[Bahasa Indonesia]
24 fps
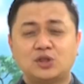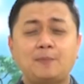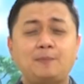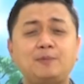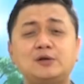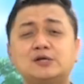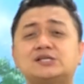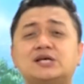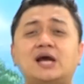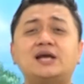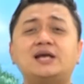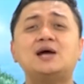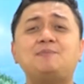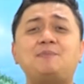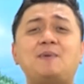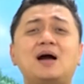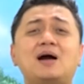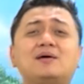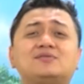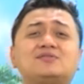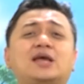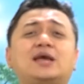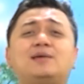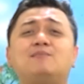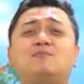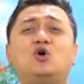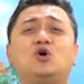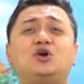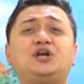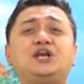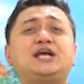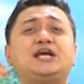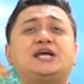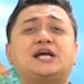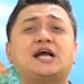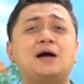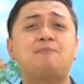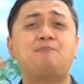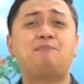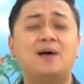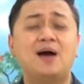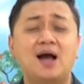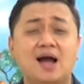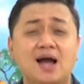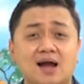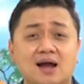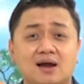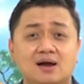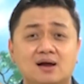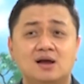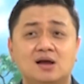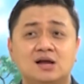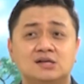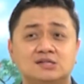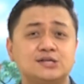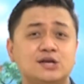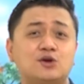Tapi saya Pak, saya mau nikah Pak.